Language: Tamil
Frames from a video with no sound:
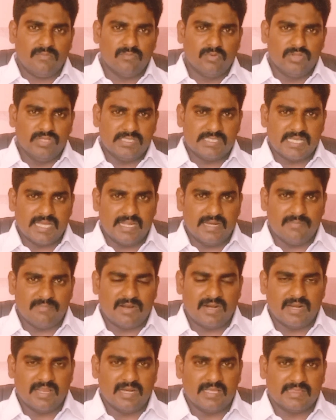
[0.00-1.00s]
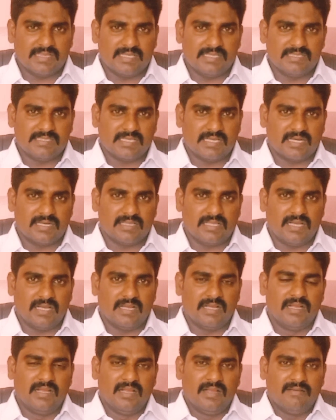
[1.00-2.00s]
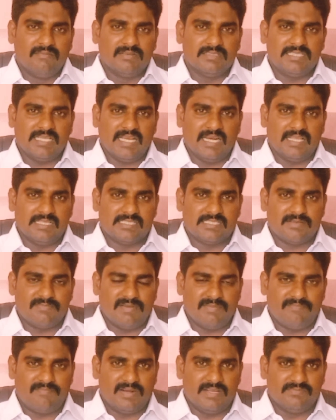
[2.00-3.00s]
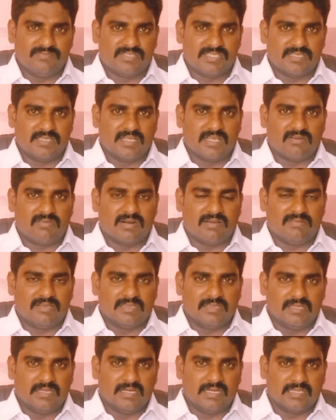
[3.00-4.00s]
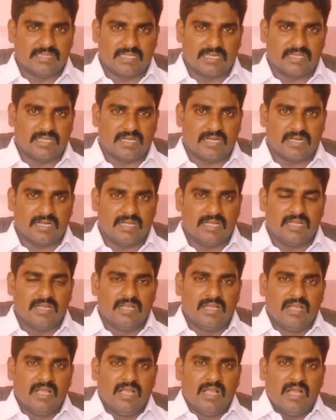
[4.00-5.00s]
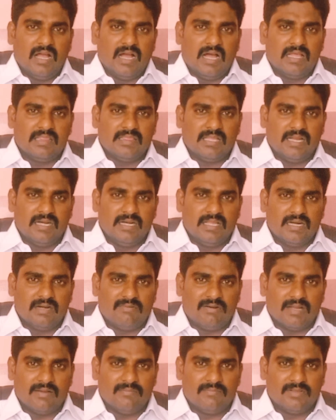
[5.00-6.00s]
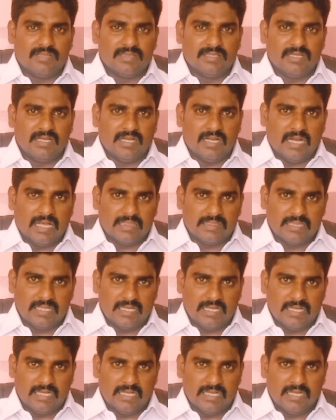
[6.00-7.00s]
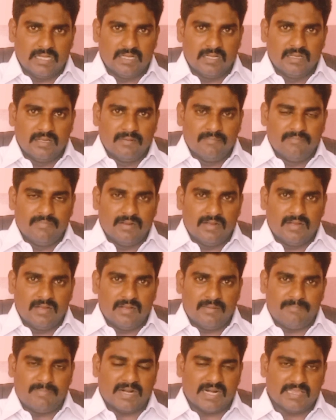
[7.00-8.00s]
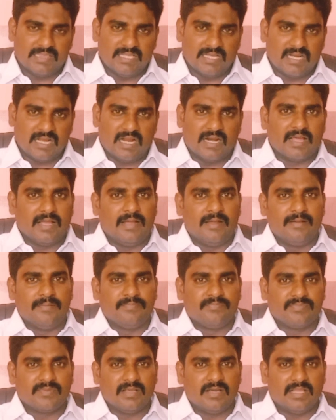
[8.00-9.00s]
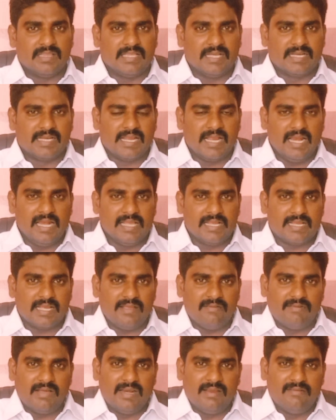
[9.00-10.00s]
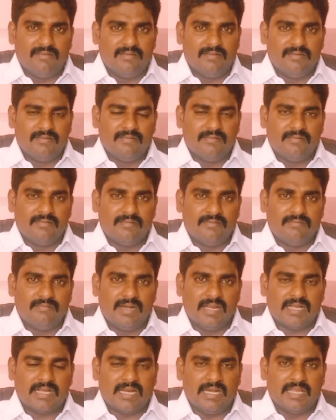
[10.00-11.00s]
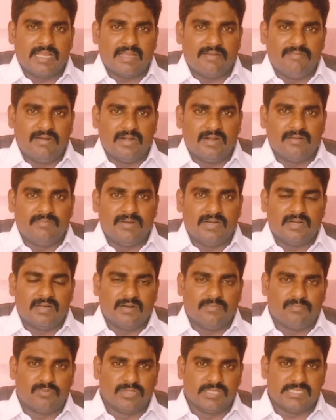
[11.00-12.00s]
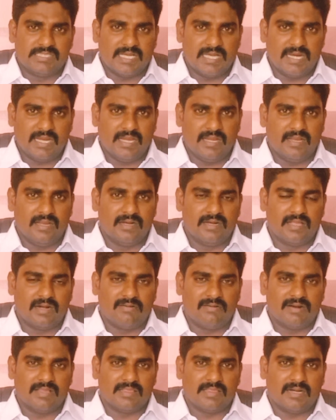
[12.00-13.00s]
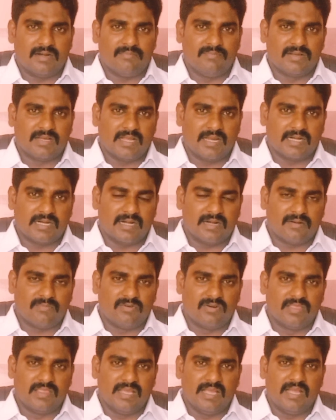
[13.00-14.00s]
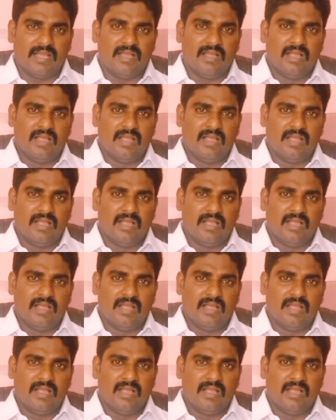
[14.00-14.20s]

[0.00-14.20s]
புதுச்சேரி மாநிலத்தை சேர்ந்த விஜயலட்சுமி பிலிம்ஸ் நிறுவனம் வந்து எடுத்திருந்தாங்க அந்த நிறுவனம் வந்து அந்த படத்துக்கான அந்த கேளிக்கை வரி விலக்களிக்க வேண்டும் என்று புதுச்சேரி நிறுவனத்திடம் கேட்கின்ற பொழுது